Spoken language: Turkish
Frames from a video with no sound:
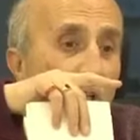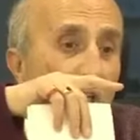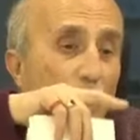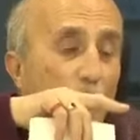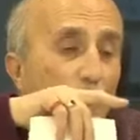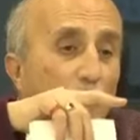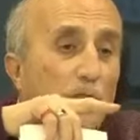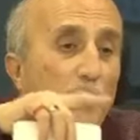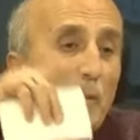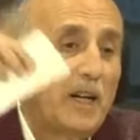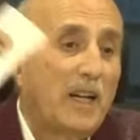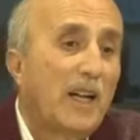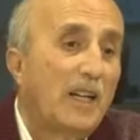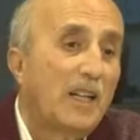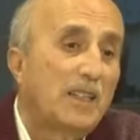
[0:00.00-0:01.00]
kilorifi
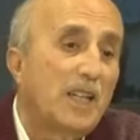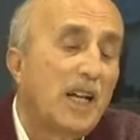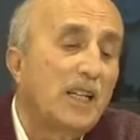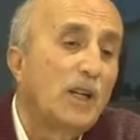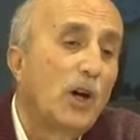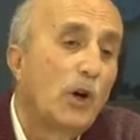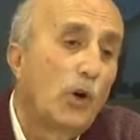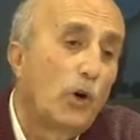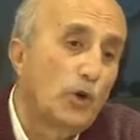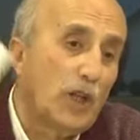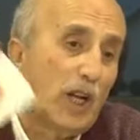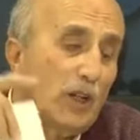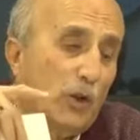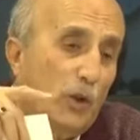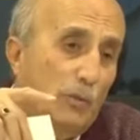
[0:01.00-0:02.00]
bana anlatan o
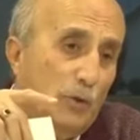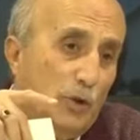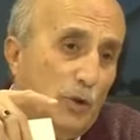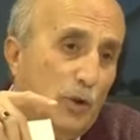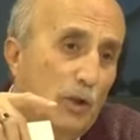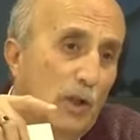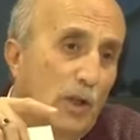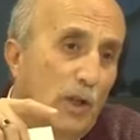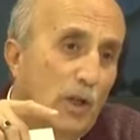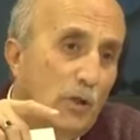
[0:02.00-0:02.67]
zat olmuştu.